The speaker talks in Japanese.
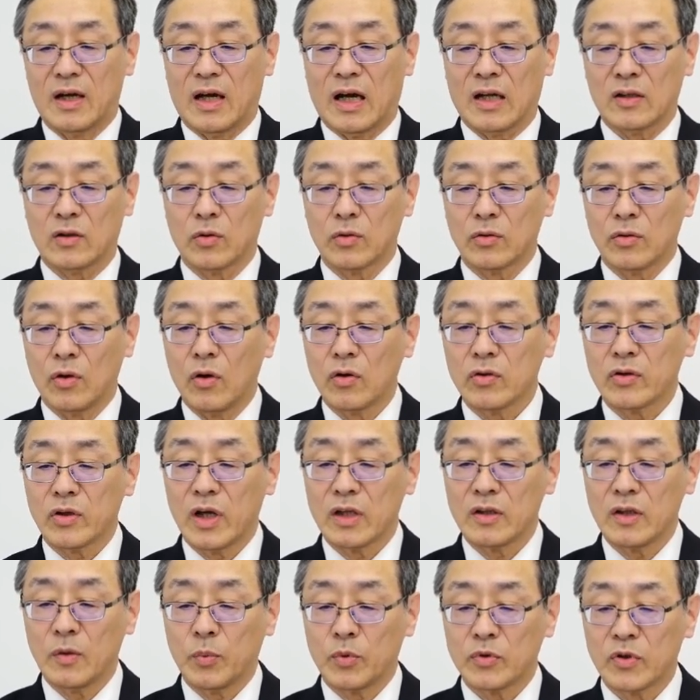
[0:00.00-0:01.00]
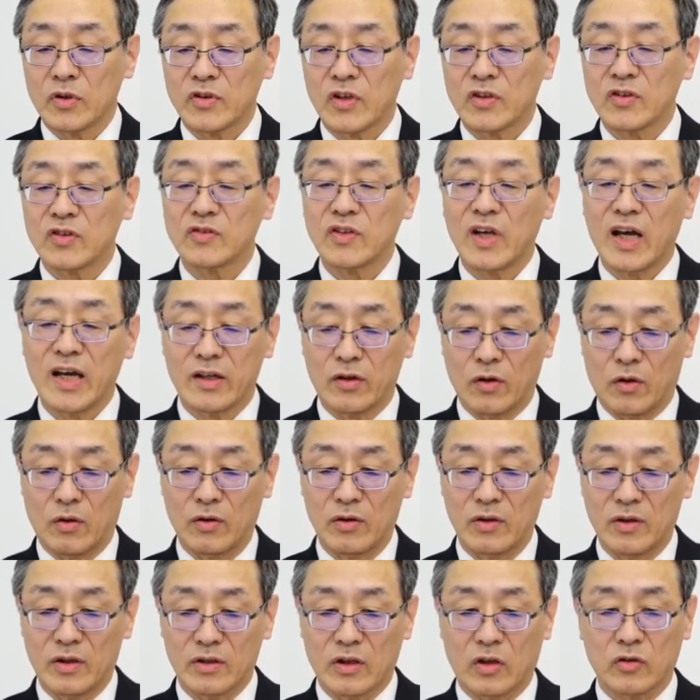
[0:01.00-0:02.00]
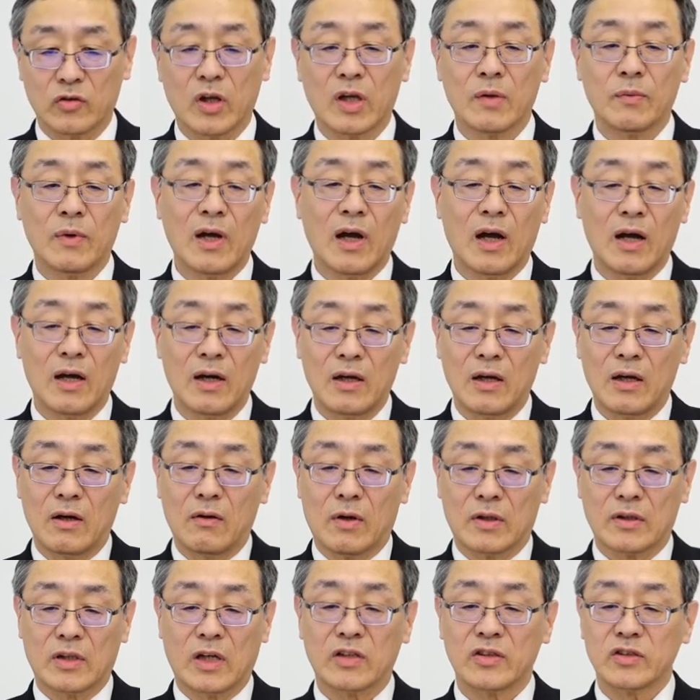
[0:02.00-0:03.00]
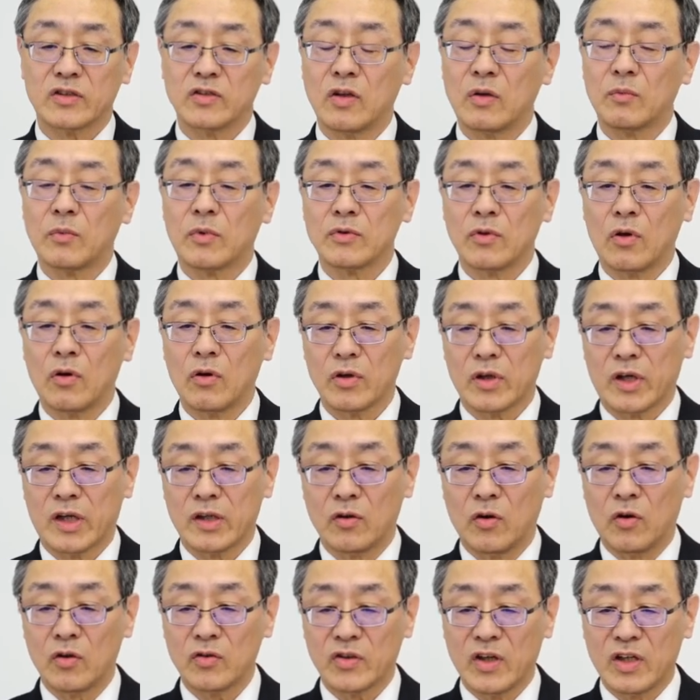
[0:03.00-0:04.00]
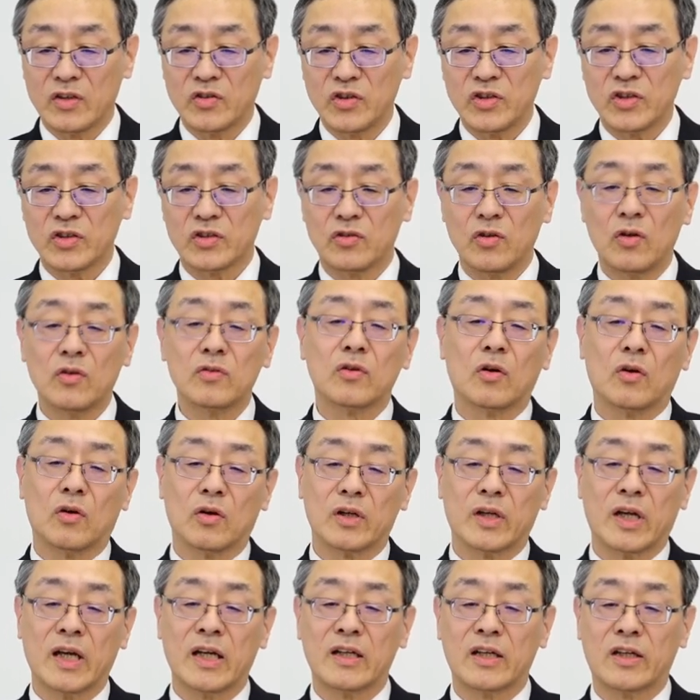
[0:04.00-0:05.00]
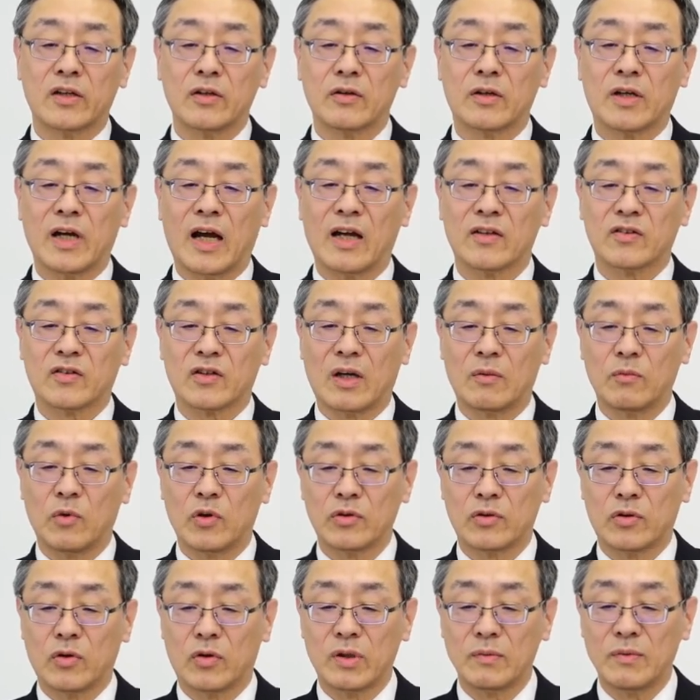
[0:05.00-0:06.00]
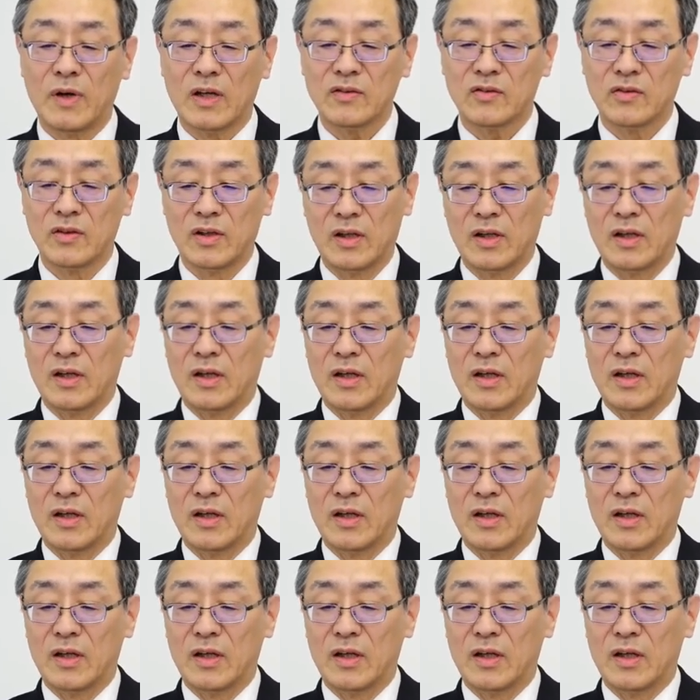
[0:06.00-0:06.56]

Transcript: 後工程のプロセス材料例えば私どもの機動性樹脂等の研究開発が持っております